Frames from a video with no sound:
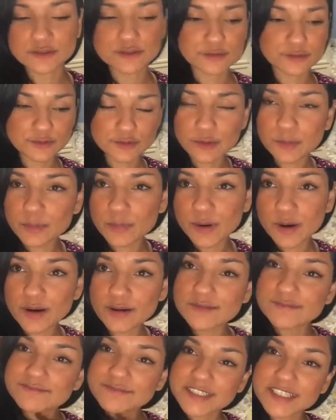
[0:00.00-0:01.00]
studio un
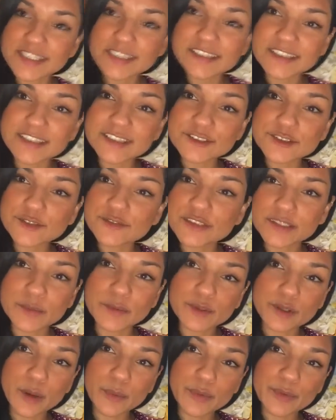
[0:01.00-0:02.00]
po' e ci
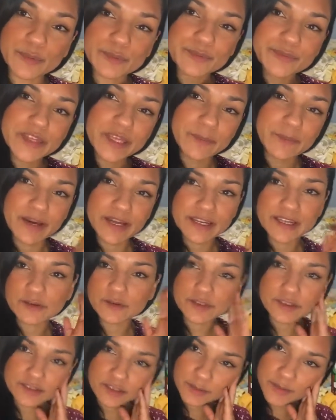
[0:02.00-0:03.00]
vediamo dopo, che magari
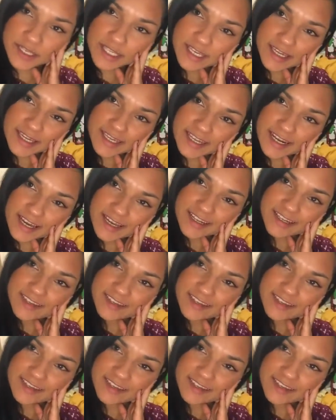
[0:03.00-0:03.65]
continuiamo a chiacchierare.